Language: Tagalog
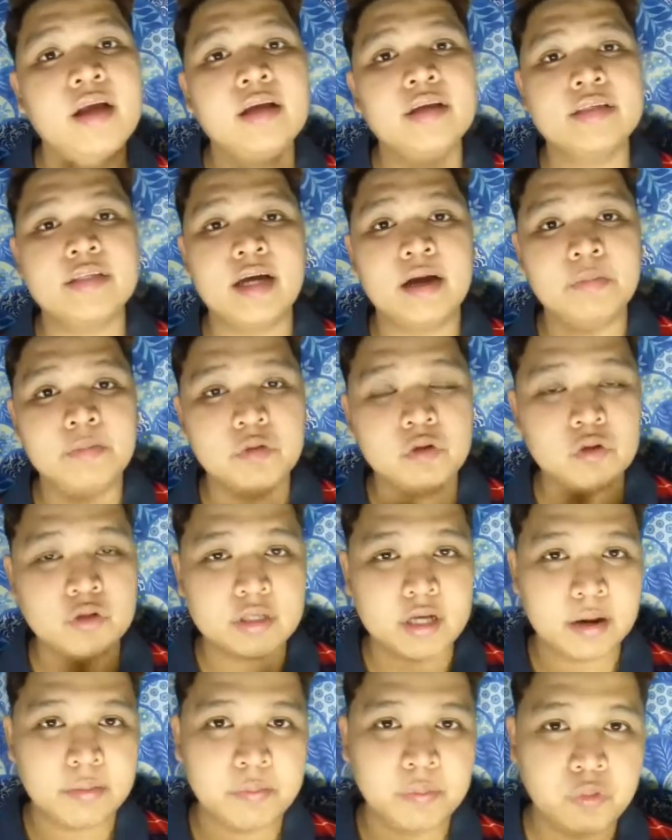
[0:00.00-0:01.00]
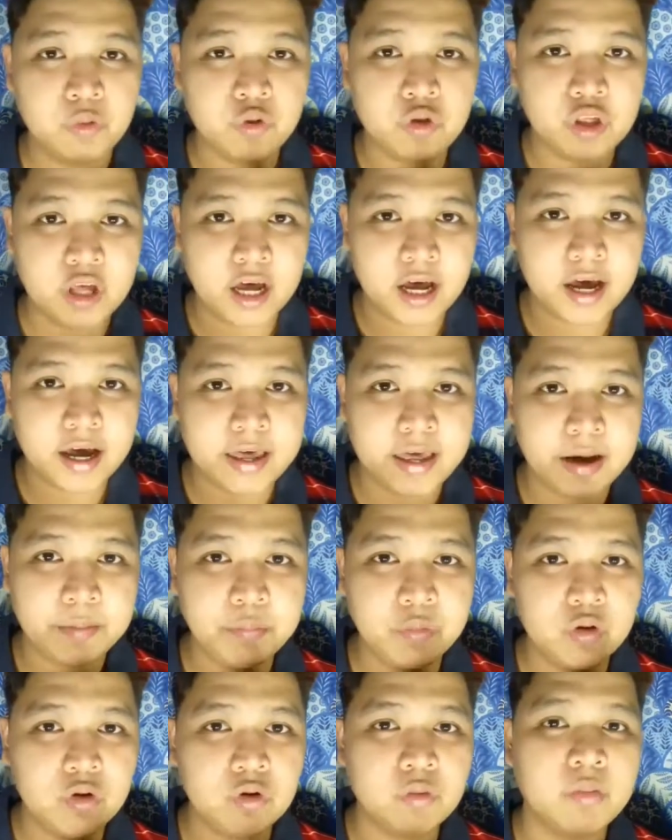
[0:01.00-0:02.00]
sub to sub po siya, kaya
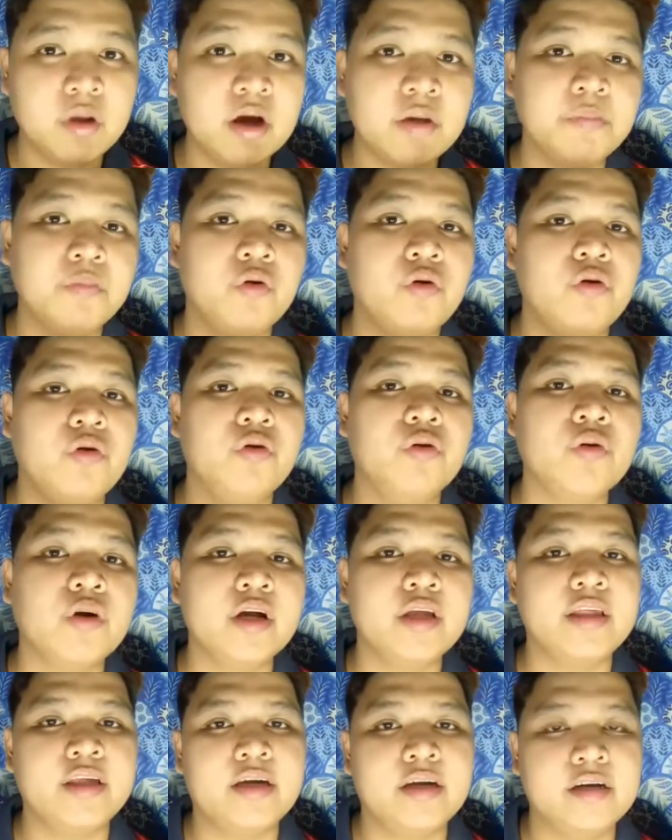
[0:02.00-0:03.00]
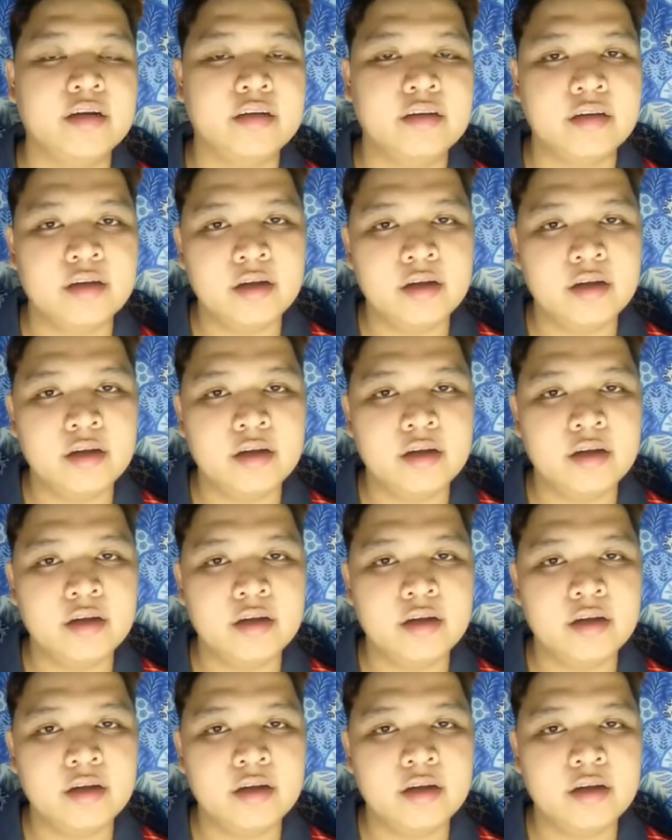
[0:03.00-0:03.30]
po lumaki po yung kanyang